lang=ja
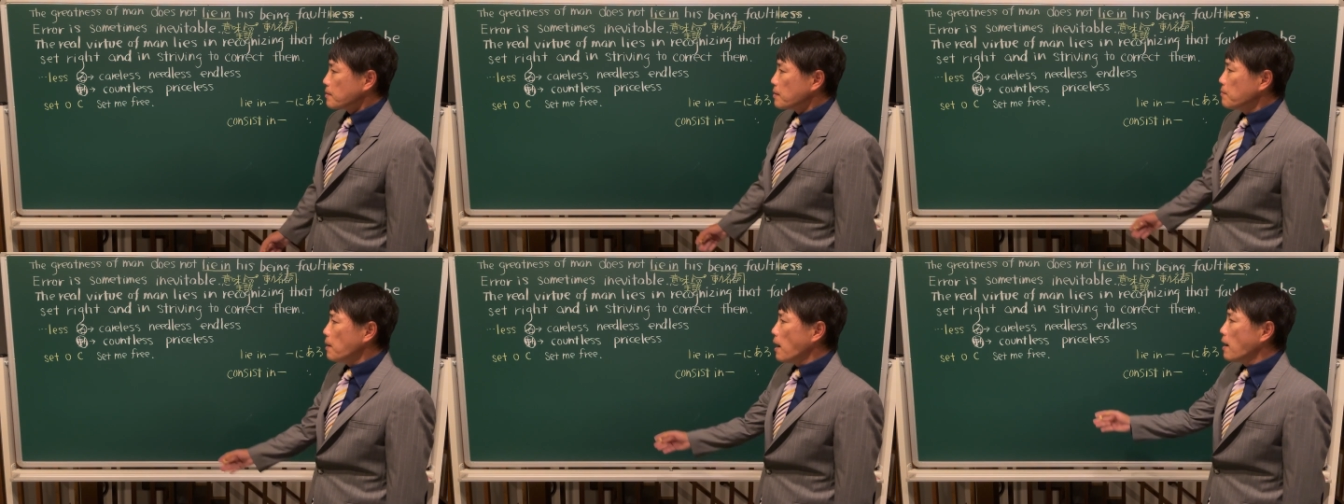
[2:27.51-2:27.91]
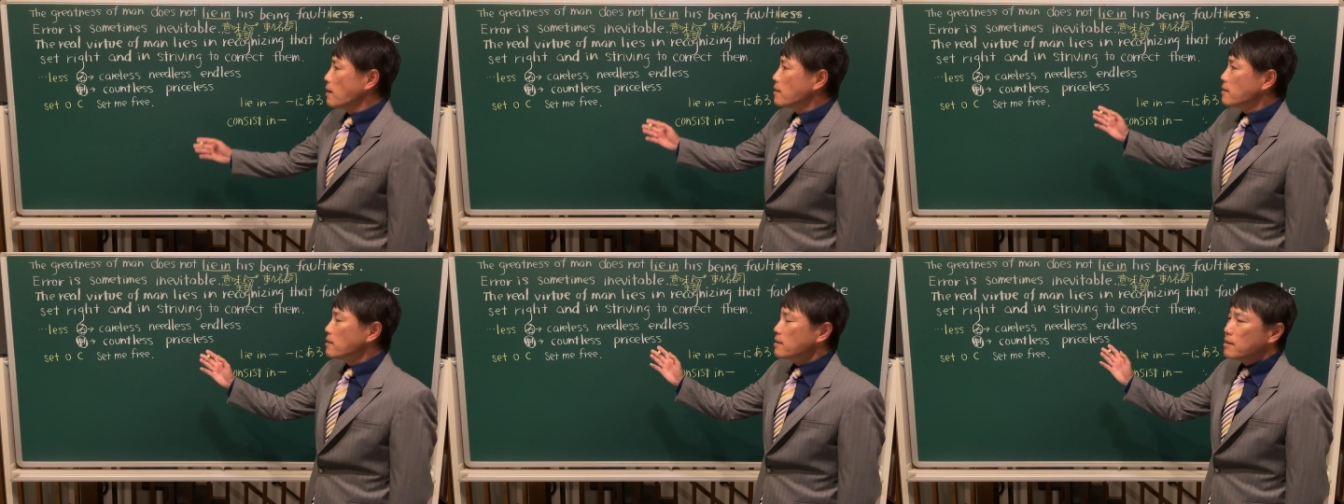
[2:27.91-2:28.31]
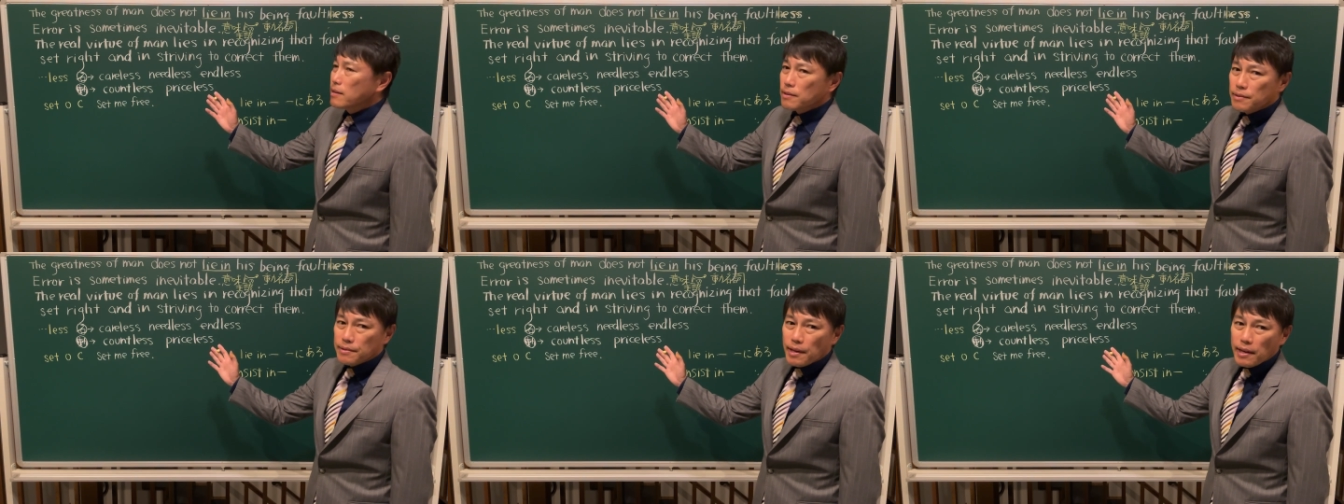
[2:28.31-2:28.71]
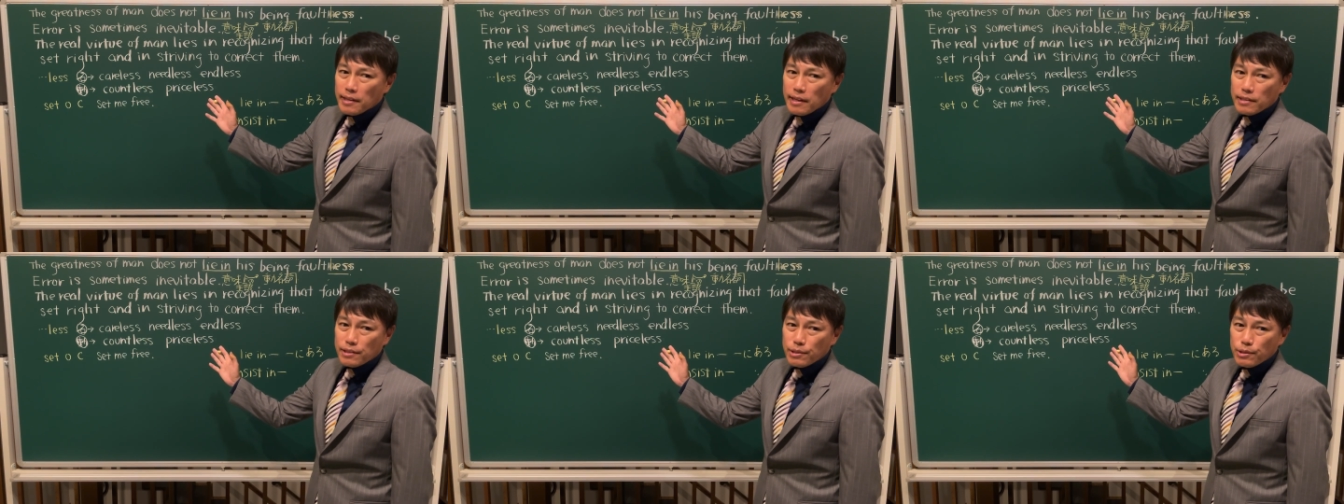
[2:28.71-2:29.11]
は、
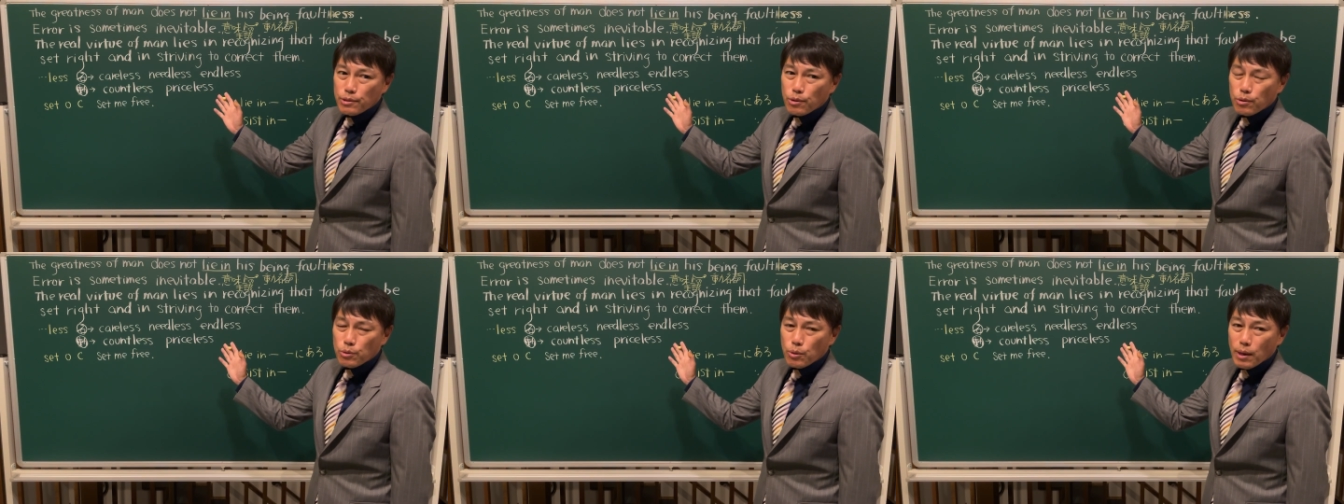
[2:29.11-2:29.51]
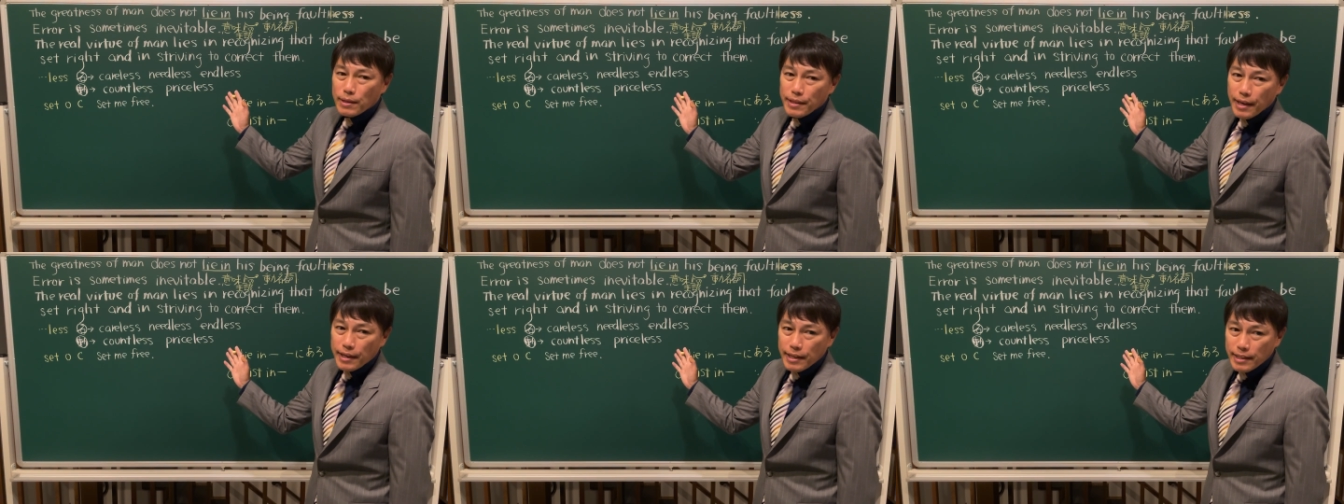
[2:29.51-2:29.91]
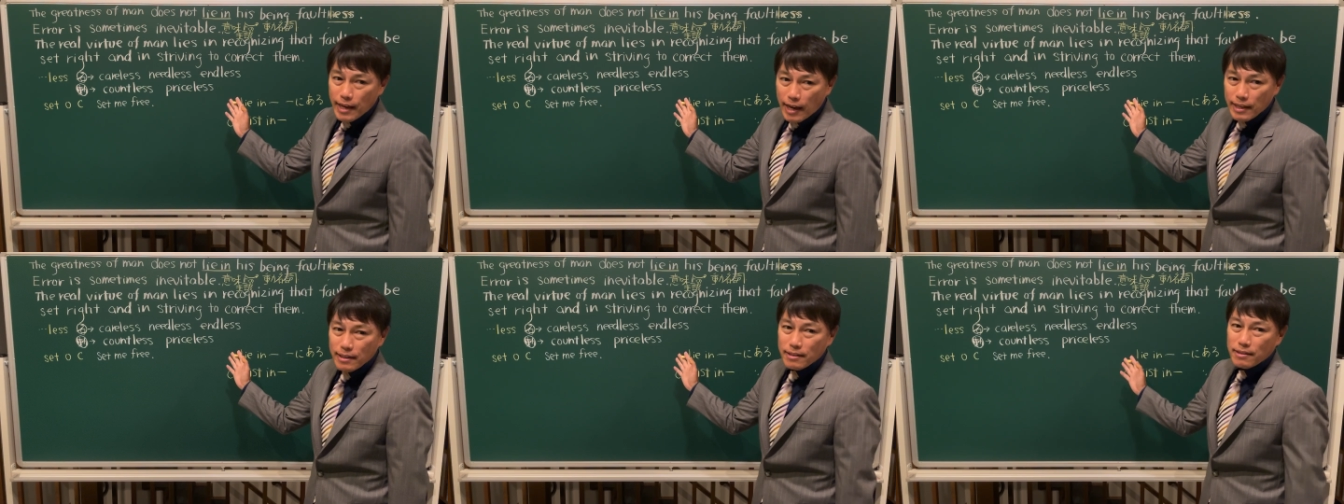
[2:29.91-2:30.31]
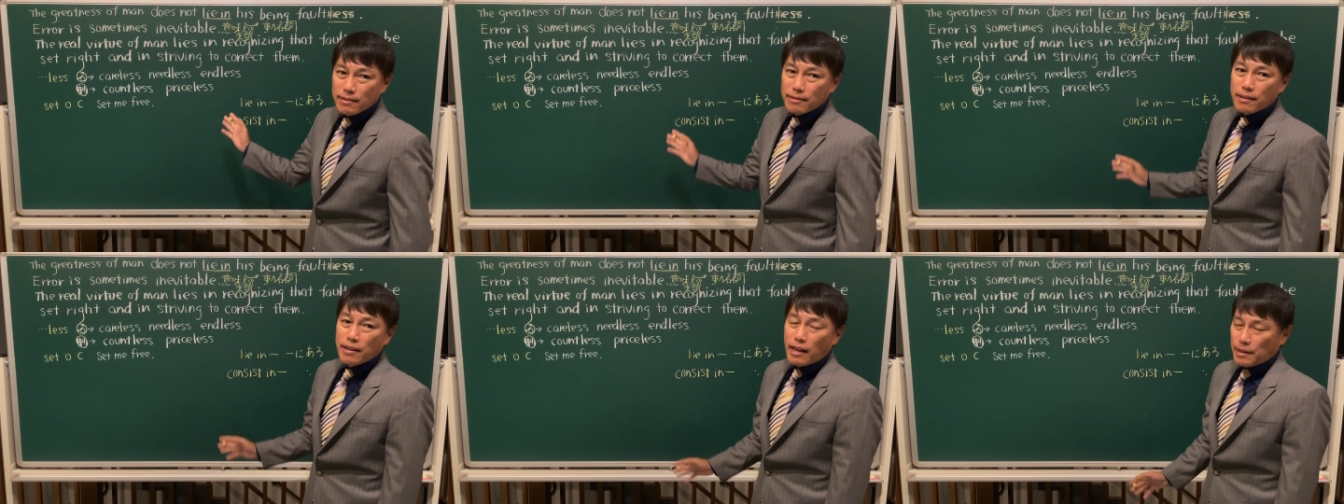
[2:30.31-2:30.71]
何々することができないっ
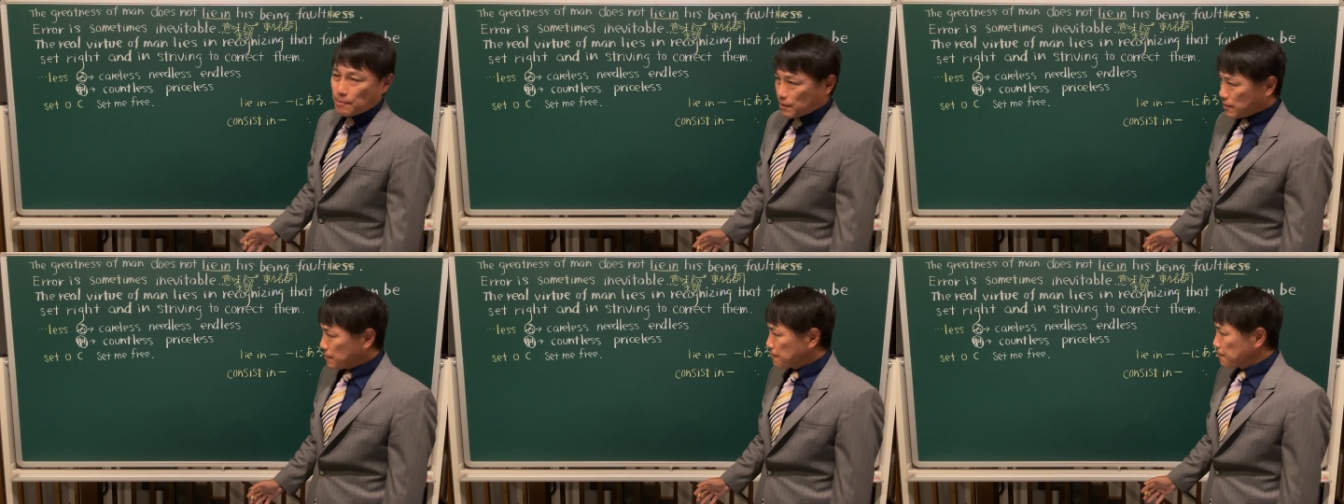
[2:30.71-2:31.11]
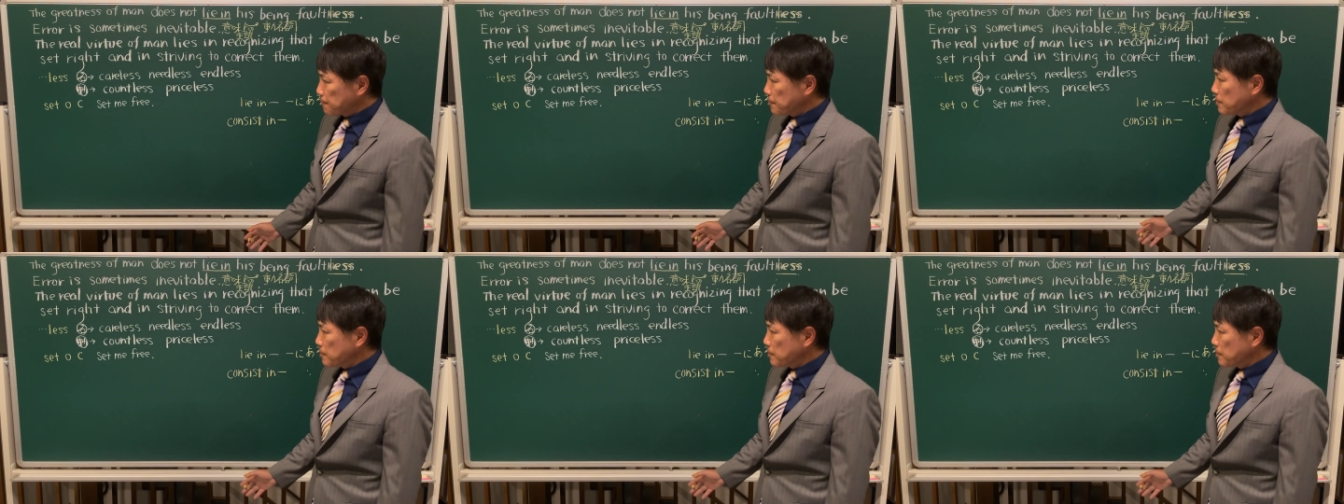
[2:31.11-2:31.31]
てなります。